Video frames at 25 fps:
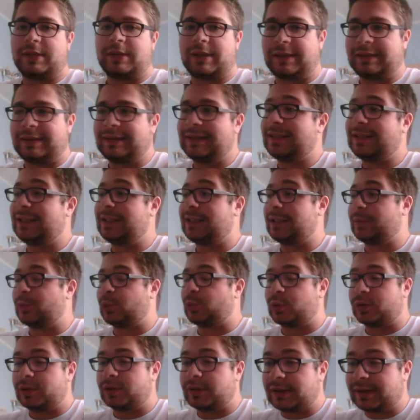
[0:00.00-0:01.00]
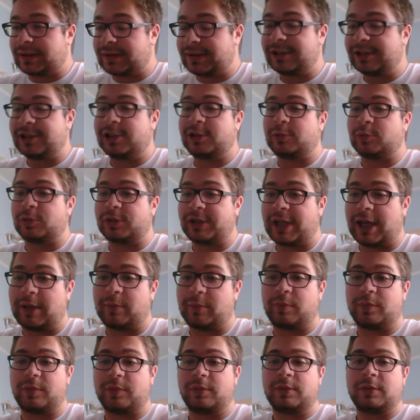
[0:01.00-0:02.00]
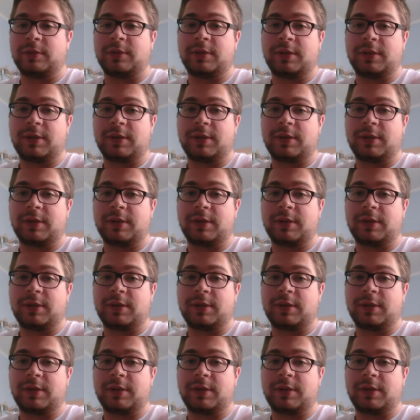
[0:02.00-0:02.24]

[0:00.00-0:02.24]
tantissimo, tantissimo tempo.